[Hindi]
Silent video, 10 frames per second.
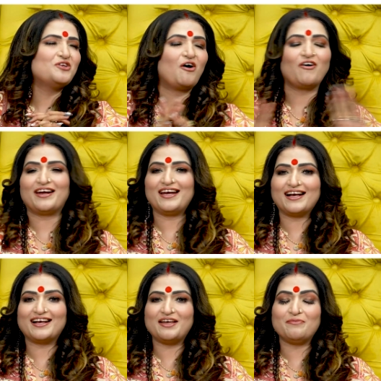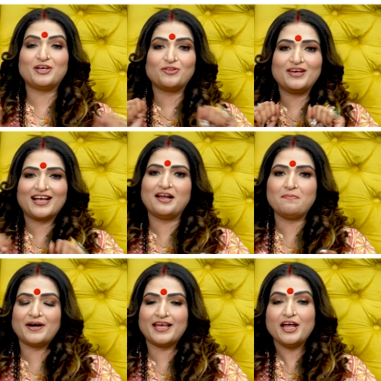नौकरी लग गई मेरी तो निकल
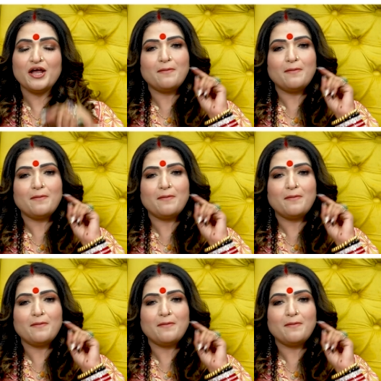पड़ी